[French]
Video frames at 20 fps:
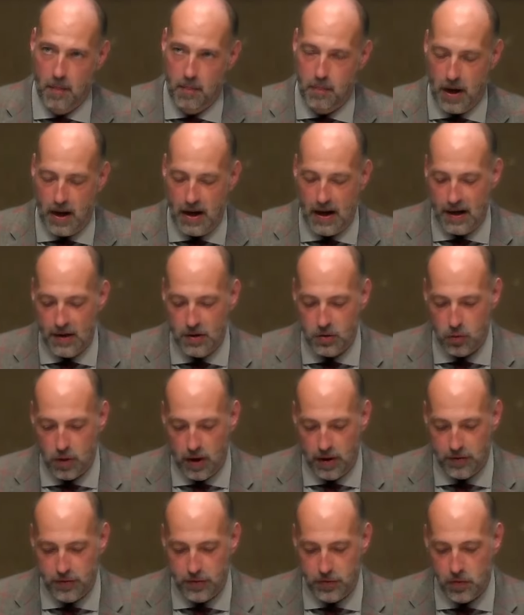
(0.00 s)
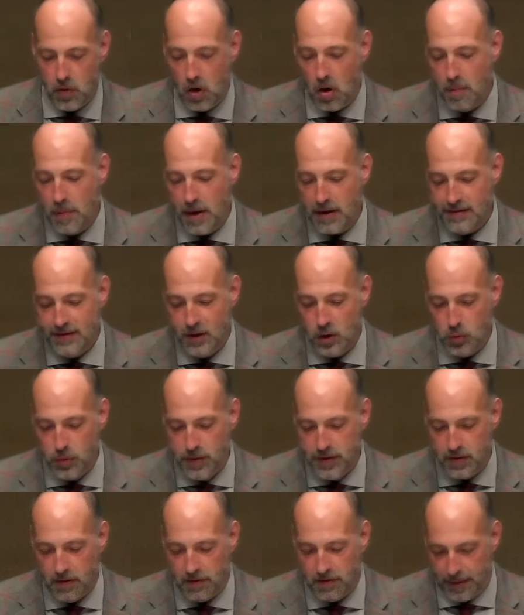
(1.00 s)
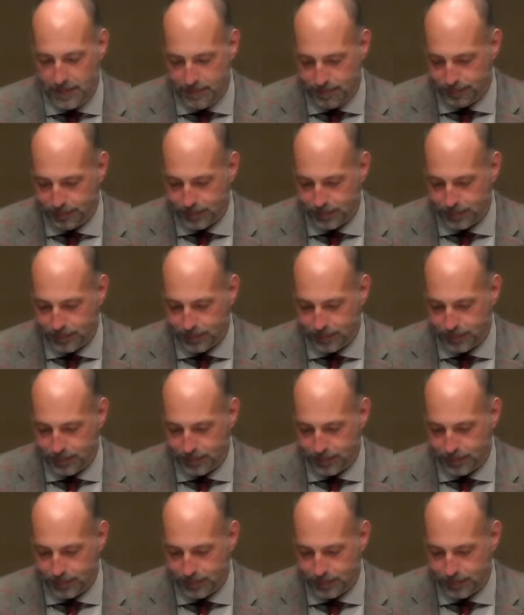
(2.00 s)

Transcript: par la Restauration en mars 1820.